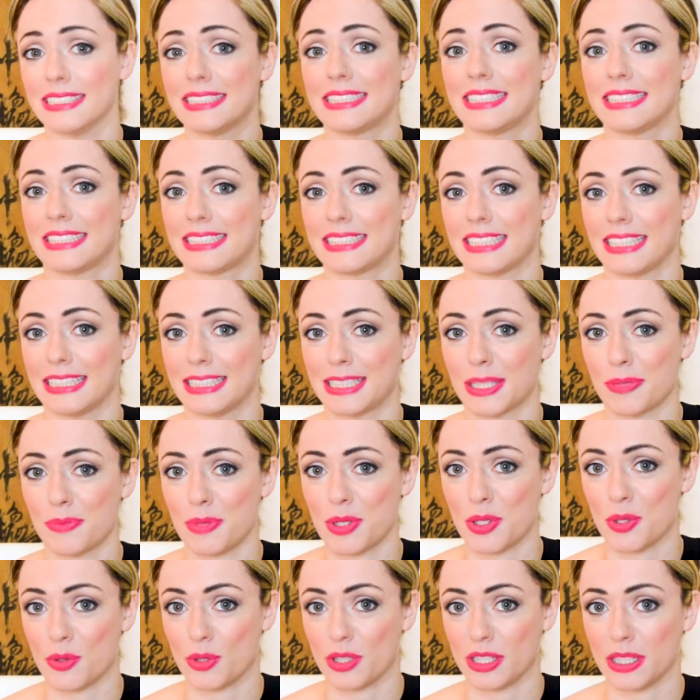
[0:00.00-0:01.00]
60
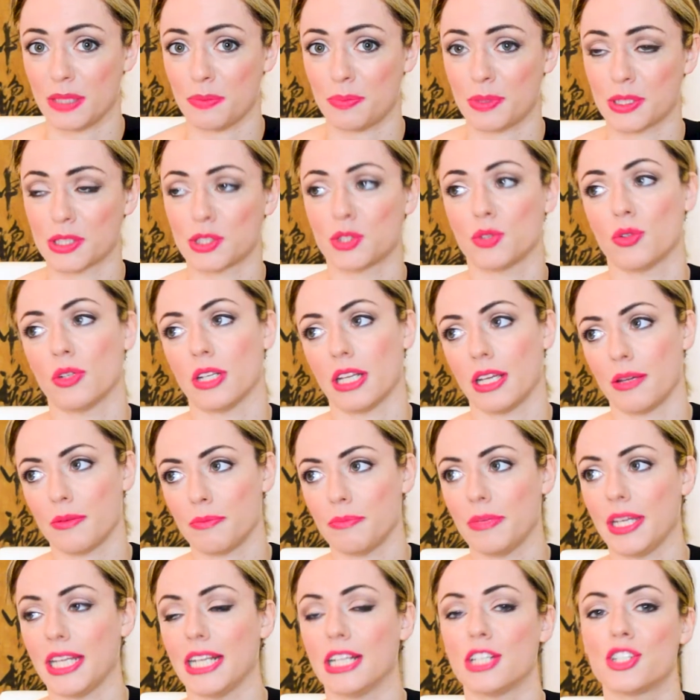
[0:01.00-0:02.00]
milioni di persone
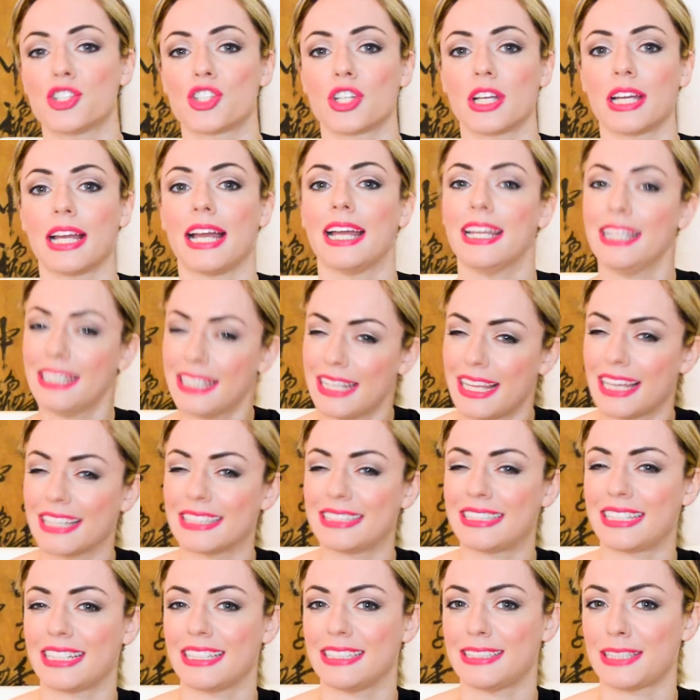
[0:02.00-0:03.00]
bene Shanghai ne ha
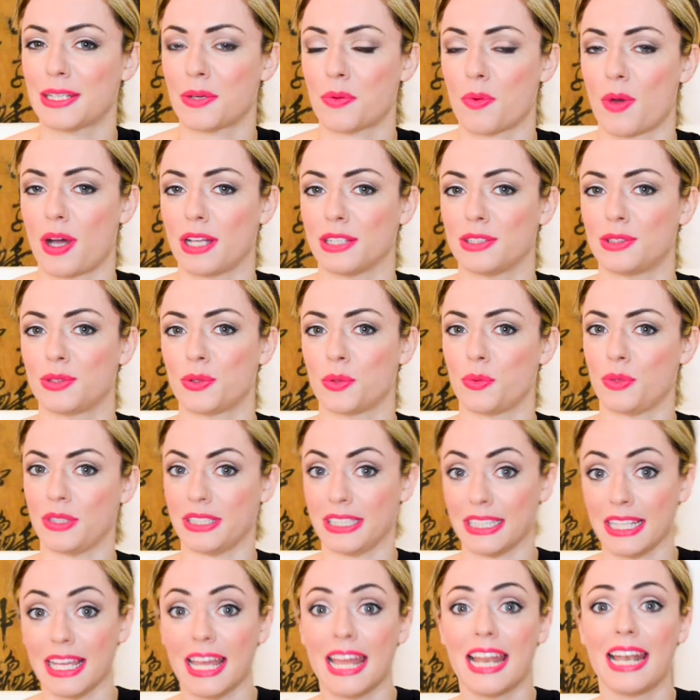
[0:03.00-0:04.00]
34
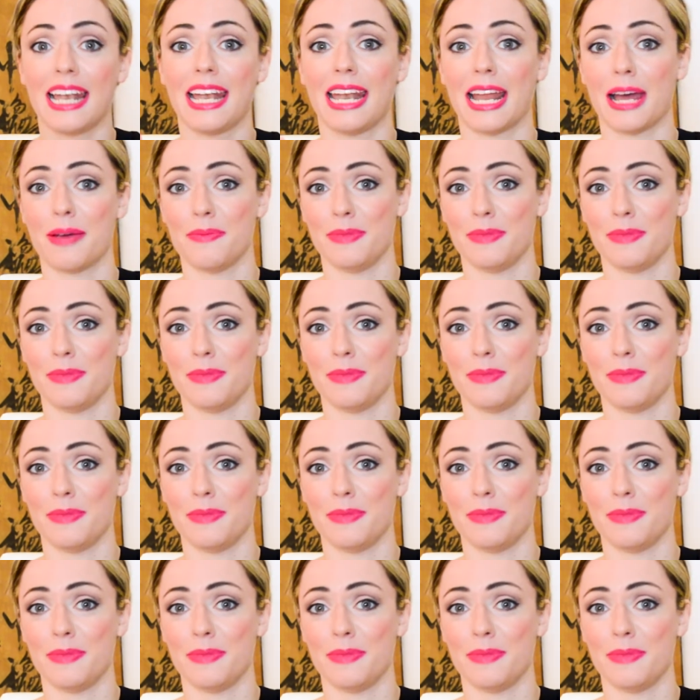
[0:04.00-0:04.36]
quindi la